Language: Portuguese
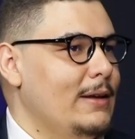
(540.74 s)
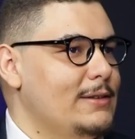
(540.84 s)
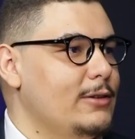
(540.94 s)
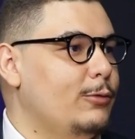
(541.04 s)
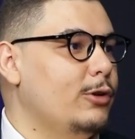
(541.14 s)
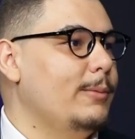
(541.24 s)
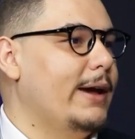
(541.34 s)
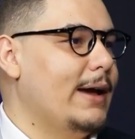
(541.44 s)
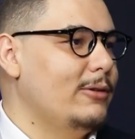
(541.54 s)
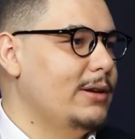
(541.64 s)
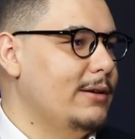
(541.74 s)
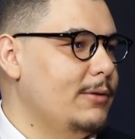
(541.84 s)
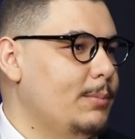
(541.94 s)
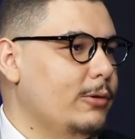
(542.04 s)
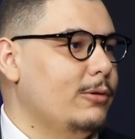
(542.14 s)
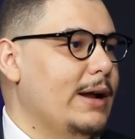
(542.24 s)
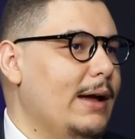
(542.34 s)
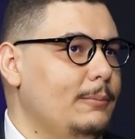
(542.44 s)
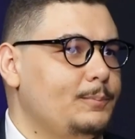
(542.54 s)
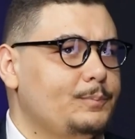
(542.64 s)
Se eu for no Mercado Livre
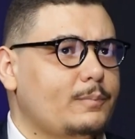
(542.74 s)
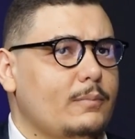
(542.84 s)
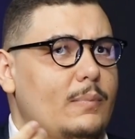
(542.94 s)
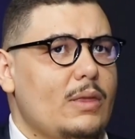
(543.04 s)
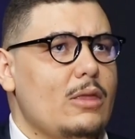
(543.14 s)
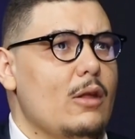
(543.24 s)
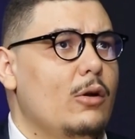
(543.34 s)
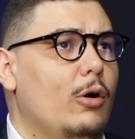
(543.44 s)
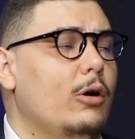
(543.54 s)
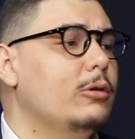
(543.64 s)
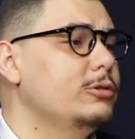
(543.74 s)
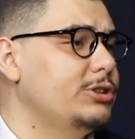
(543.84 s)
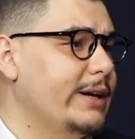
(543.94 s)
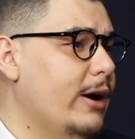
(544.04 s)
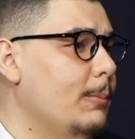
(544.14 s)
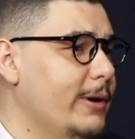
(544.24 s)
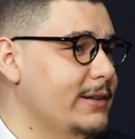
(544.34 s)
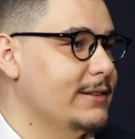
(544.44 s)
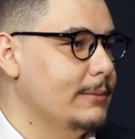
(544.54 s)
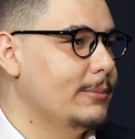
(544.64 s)
procurar óculos de grau, por
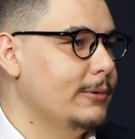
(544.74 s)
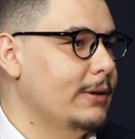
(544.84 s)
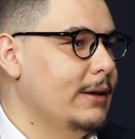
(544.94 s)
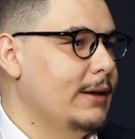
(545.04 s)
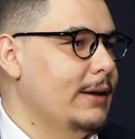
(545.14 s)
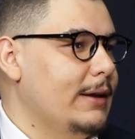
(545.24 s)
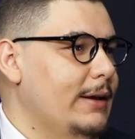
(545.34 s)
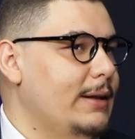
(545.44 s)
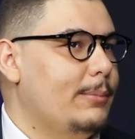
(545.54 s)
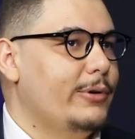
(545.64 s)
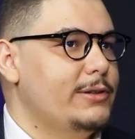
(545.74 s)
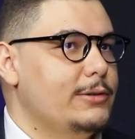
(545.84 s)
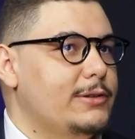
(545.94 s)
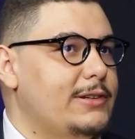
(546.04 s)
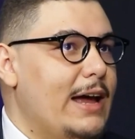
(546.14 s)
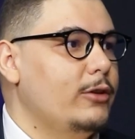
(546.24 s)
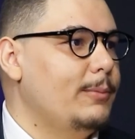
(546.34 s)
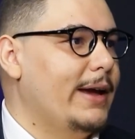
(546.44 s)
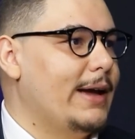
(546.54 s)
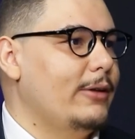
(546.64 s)
exemplo, e depois eu saio do
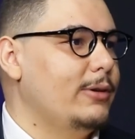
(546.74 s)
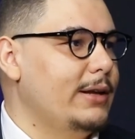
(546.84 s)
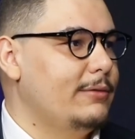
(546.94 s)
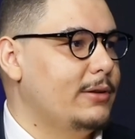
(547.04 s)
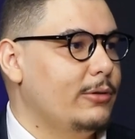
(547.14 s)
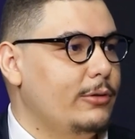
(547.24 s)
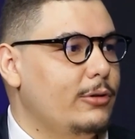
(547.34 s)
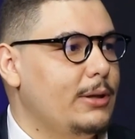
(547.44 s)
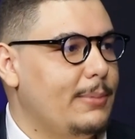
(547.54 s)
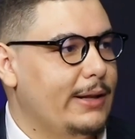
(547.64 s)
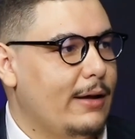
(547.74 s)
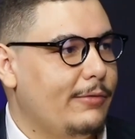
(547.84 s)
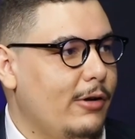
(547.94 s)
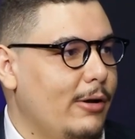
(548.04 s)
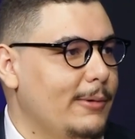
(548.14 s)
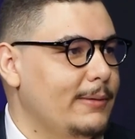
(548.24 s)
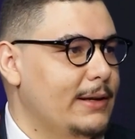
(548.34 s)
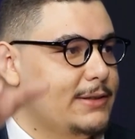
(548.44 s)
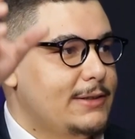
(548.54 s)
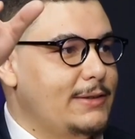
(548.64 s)
Mercado Livre, estou em outra plataforma,
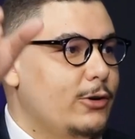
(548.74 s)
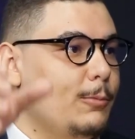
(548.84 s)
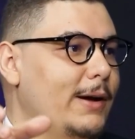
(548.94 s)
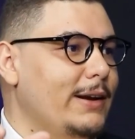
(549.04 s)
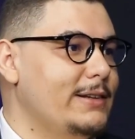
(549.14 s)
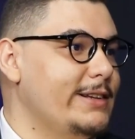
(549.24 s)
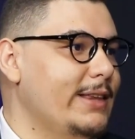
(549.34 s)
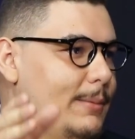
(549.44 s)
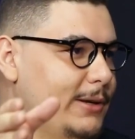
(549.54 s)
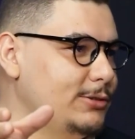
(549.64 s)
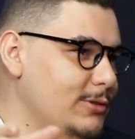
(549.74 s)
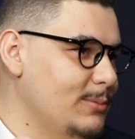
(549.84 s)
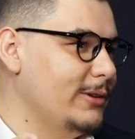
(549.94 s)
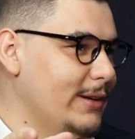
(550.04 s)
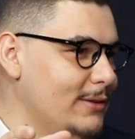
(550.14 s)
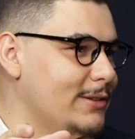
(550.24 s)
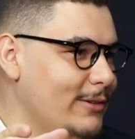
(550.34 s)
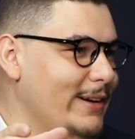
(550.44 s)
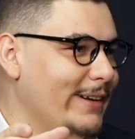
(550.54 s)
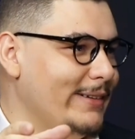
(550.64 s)
às vezes se cubana exatamente dos modelos que
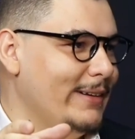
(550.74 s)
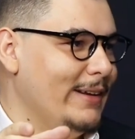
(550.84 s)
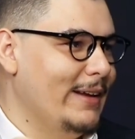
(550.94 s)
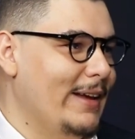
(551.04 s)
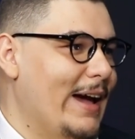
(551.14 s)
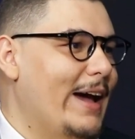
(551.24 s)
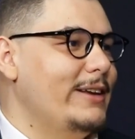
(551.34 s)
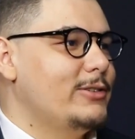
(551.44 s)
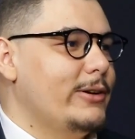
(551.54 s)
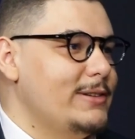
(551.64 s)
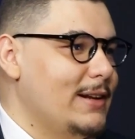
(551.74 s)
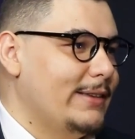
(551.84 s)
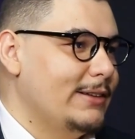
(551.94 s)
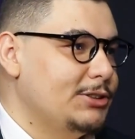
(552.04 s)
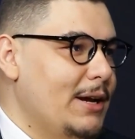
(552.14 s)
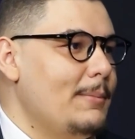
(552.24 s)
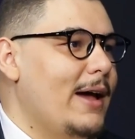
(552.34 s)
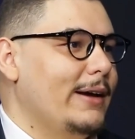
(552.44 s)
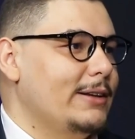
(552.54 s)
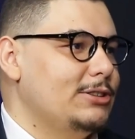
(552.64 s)
eu olhei. Aí isso é uma estratégia de
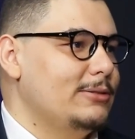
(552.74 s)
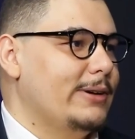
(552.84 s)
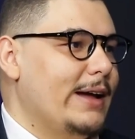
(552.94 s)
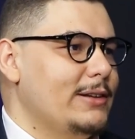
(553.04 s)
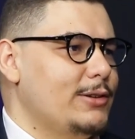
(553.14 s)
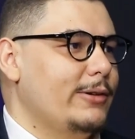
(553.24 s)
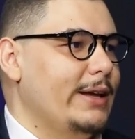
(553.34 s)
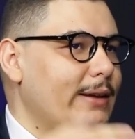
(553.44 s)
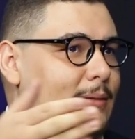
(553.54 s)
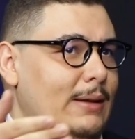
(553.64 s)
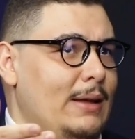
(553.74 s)
remarketing. No caso, alguém,